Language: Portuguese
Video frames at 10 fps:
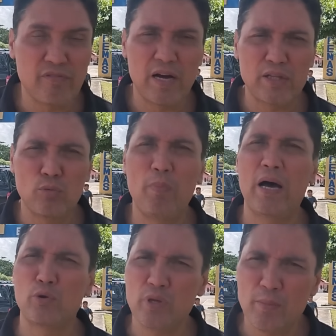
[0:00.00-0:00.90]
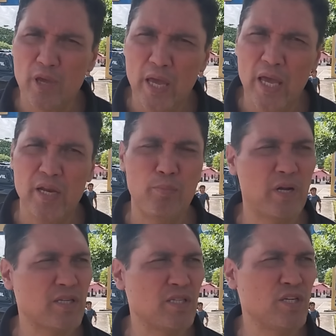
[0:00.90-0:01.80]
levado para o IML,
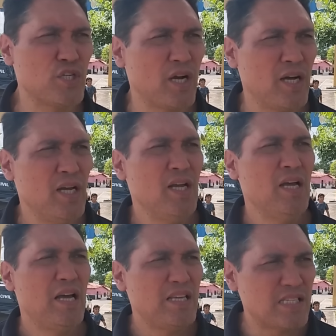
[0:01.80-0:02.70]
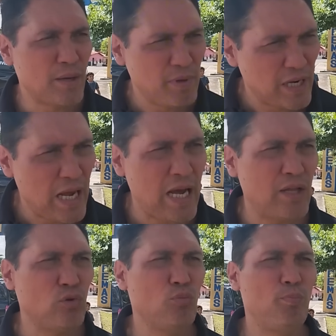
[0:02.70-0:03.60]
para que seja
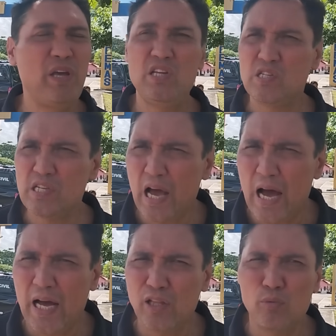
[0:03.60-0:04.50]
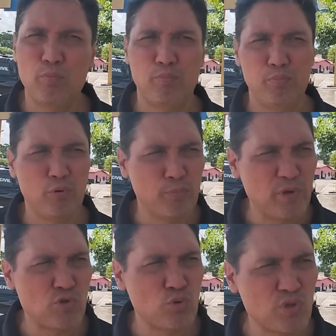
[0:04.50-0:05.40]
examinado, periciado por
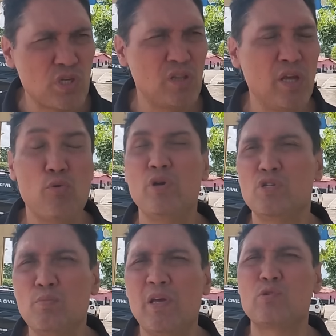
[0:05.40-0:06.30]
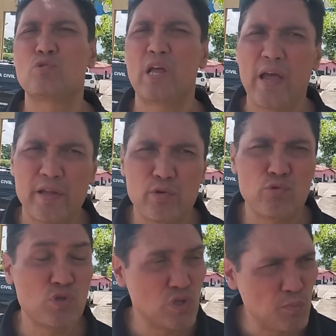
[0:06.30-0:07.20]
pessoas que têm conhecimentos
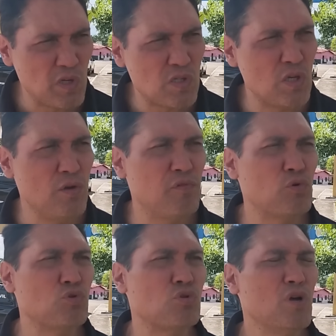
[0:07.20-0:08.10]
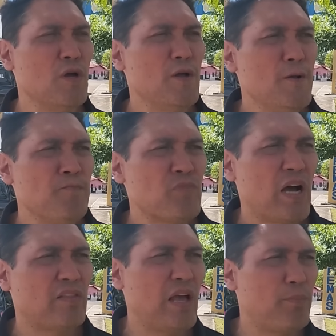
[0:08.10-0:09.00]
técnicos específicos,
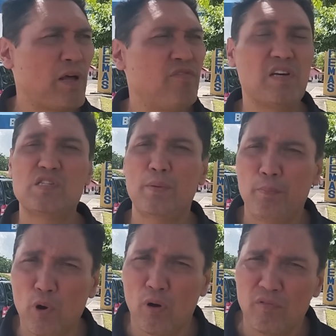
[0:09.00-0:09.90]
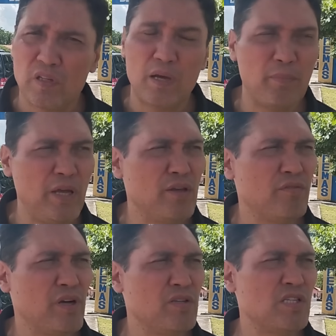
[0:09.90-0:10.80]
até para fazer prova também, que
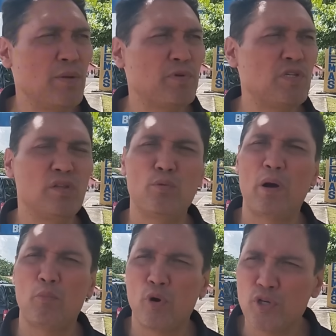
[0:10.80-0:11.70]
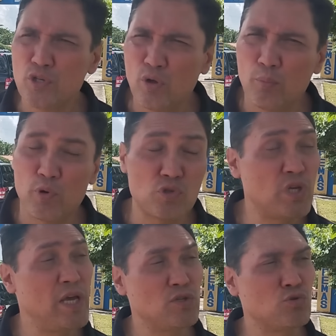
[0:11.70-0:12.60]
vai sempre que você tem uma morte tem um
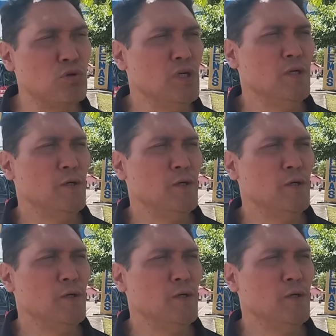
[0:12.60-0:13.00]
processo.